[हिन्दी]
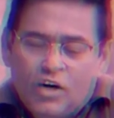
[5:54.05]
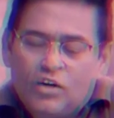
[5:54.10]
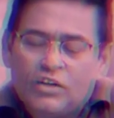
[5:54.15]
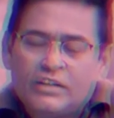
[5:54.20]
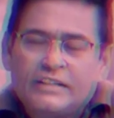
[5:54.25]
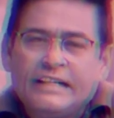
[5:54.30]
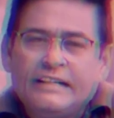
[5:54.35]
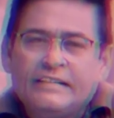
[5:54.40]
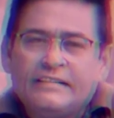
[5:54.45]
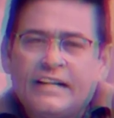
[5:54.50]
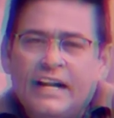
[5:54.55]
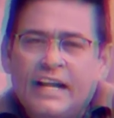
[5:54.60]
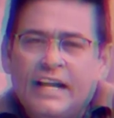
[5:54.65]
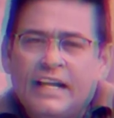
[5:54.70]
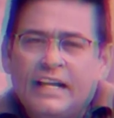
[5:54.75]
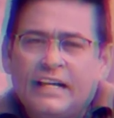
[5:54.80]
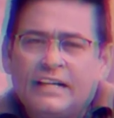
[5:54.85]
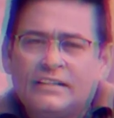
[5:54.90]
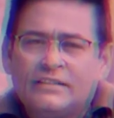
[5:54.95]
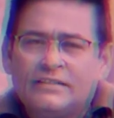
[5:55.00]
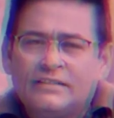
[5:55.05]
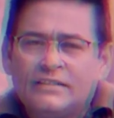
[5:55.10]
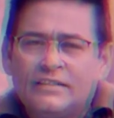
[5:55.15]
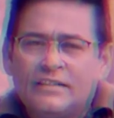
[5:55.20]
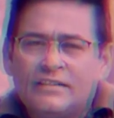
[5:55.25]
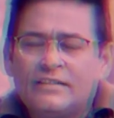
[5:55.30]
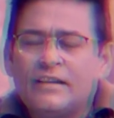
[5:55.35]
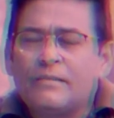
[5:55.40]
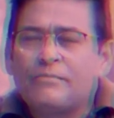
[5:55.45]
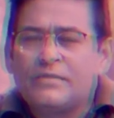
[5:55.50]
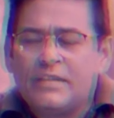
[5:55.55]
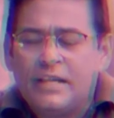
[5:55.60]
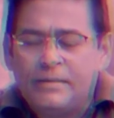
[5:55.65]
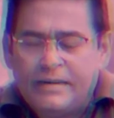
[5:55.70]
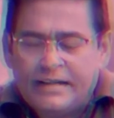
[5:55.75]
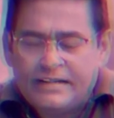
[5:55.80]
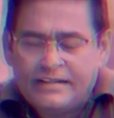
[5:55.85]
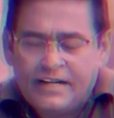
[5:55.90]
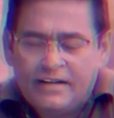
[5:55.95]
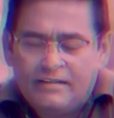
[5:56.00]
और तीसरा एक सब्जी
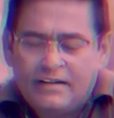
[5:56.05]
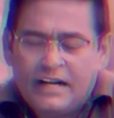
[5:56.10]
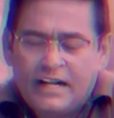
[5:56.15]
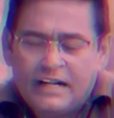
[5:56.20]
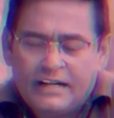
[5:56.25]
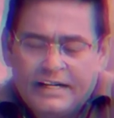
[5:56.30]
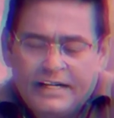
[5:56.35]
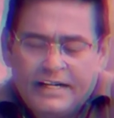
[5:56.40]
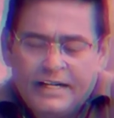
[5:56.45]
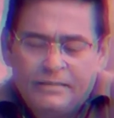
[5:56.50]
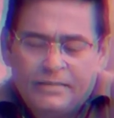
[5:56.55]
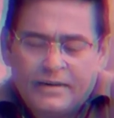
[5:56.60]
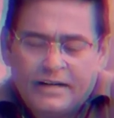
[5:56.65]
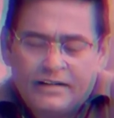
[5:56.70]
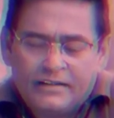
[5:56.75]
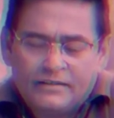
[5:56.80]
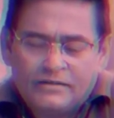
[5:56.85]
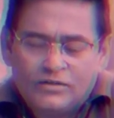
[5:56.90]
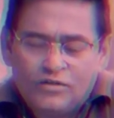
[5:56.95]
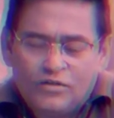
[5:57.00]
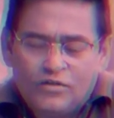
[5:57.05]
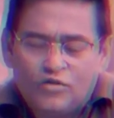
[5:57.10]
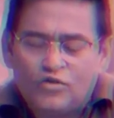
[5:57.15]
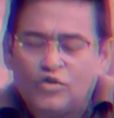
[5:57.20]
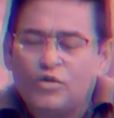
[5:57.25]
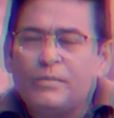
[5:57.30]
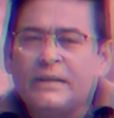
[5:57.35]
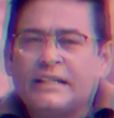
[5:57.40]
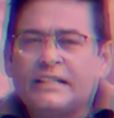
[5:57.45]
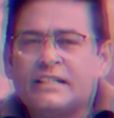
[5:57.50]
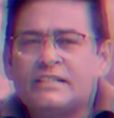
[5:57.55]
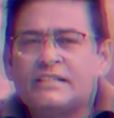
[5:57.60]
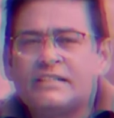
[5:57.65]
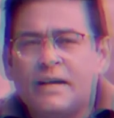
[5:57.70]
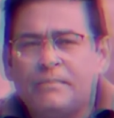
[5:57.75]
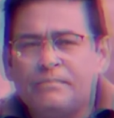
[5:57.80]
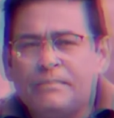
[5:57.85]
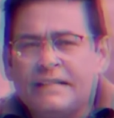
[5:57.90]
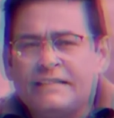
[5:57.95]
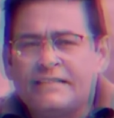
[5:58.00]
बेचने वाला रेहड़ी पर सुमित
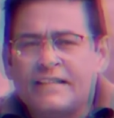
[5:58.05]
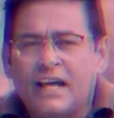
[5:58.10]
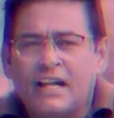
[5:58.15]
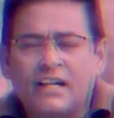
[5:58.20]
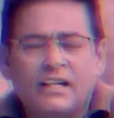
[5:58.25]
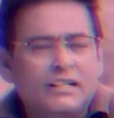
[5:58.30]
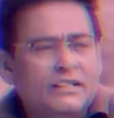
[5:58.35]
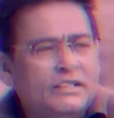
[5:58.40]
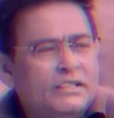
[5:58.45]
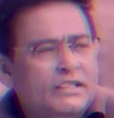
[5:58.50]
26 साल